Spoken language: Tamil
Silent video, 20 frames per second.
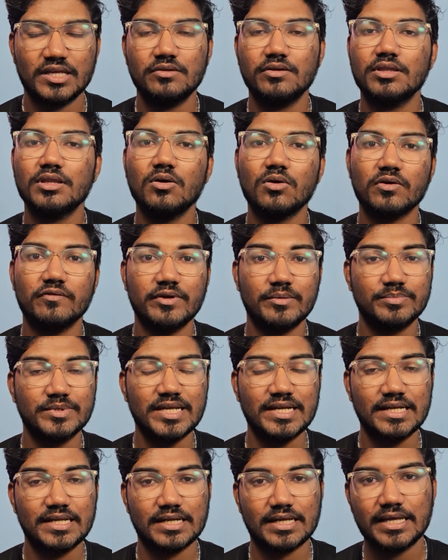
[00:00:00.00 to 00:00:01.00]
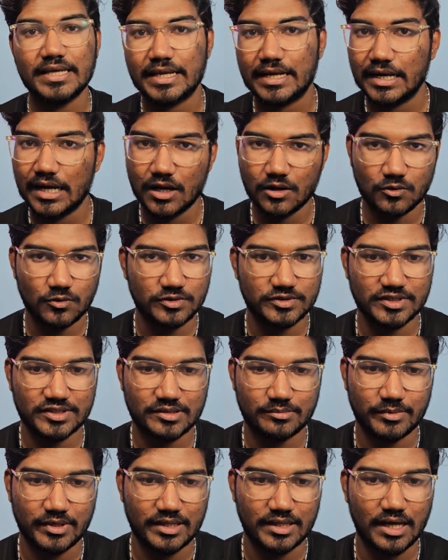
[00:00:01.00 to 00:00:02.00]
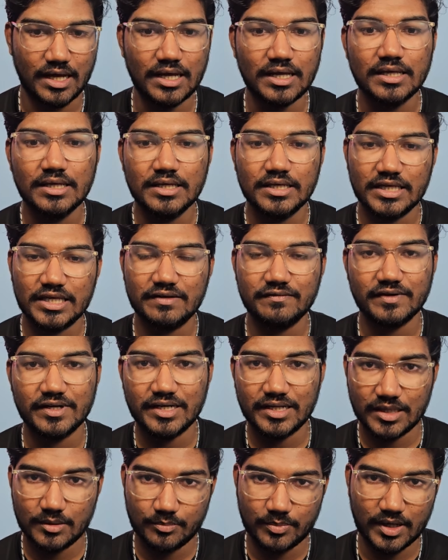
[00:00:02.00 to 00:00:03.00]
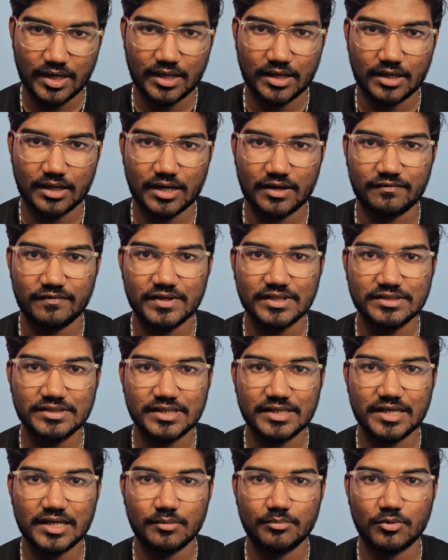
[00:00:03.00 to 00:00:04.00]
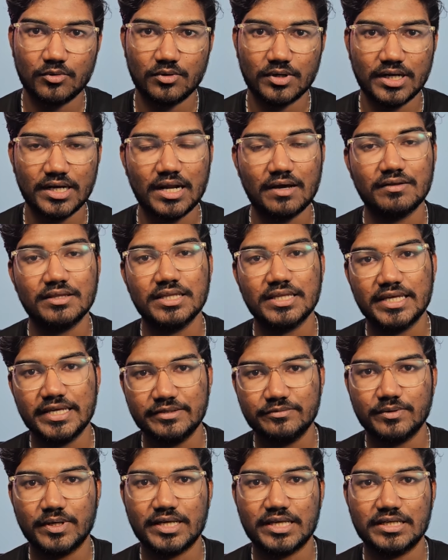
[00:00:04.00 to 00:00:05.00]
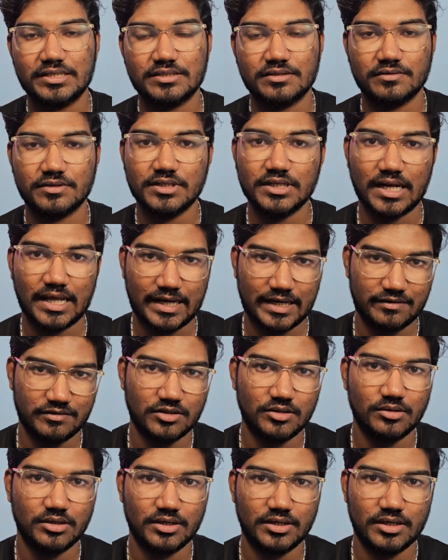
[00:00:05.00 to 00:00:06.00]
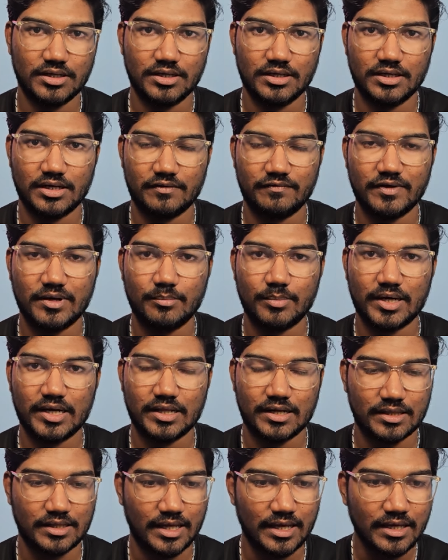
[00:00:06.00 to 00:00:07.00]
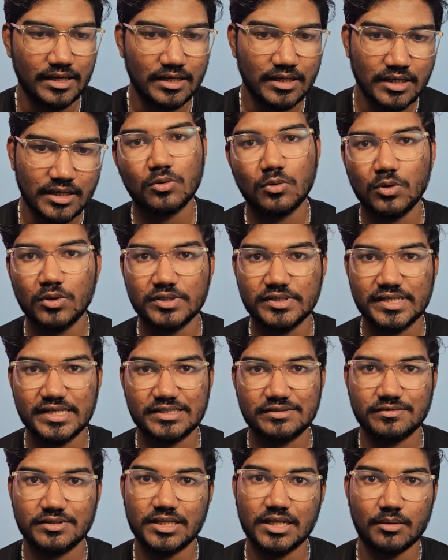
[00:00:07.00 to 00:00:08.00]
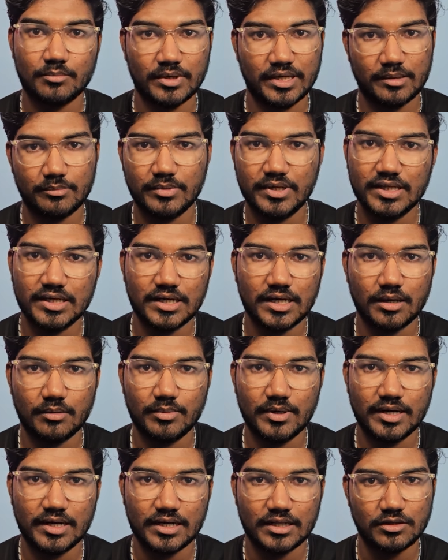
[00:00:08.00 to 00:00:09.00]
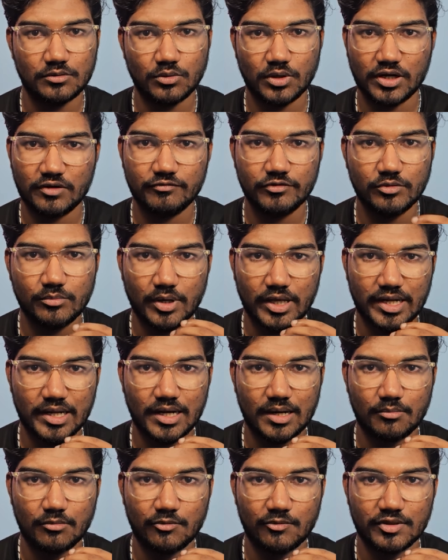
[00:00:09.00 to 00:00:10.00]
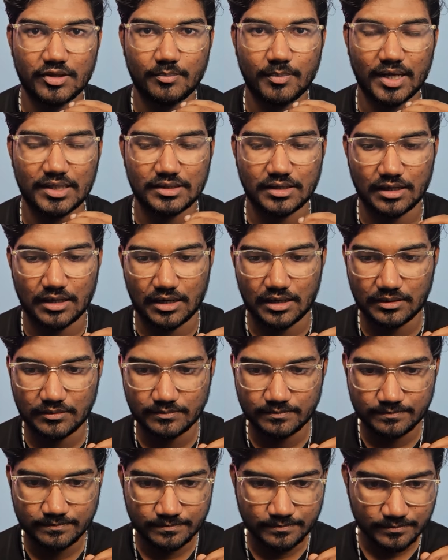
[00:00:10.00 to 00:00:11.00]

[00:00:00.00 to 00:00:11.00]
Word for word: இது வந்து அவங்க வெப்சைட்டில் இருக்க எல்லா கோர்சஸ்க்குமே தான் ஈவன் இப்போ நான் ரெஃபரன்ஸ் எடுக்கிறப்போ கூட நான் வந்து கீக்ஸ் ஃபார் கீக்ஸ் வந்து நிறைய வந்து ரெஃபர் பண்ணியிருந்தேன் வந்து கோர்ஸ் இயர்ஸ் வந்து நம்ம எப்படி இருக்குது அப்படின்றத ஒரு ரிவ்யூ மாதிரியே நம்ம வந்து பார்த்துடலாம்